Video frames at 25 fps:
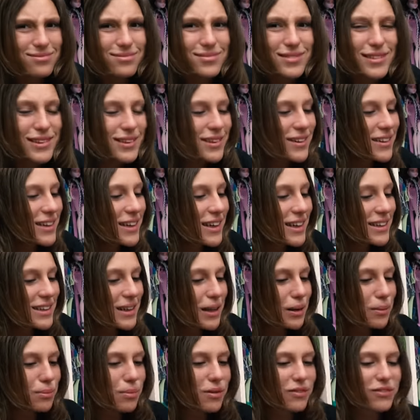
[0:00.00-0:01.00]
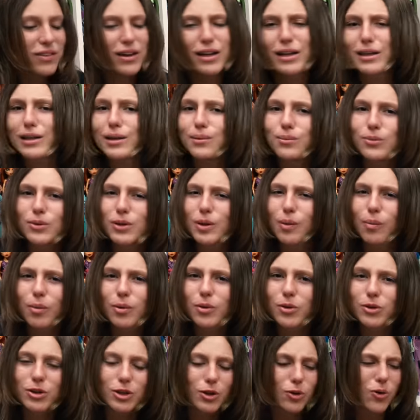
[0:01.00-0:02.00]
но это добавляет ему,
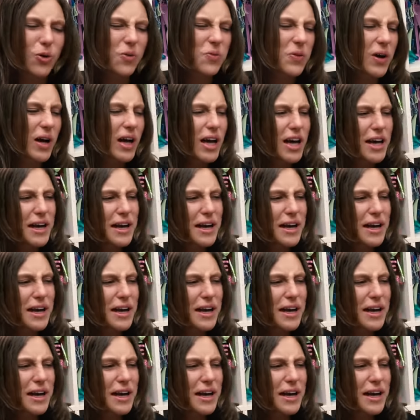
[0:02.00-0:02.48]
наоборот, такого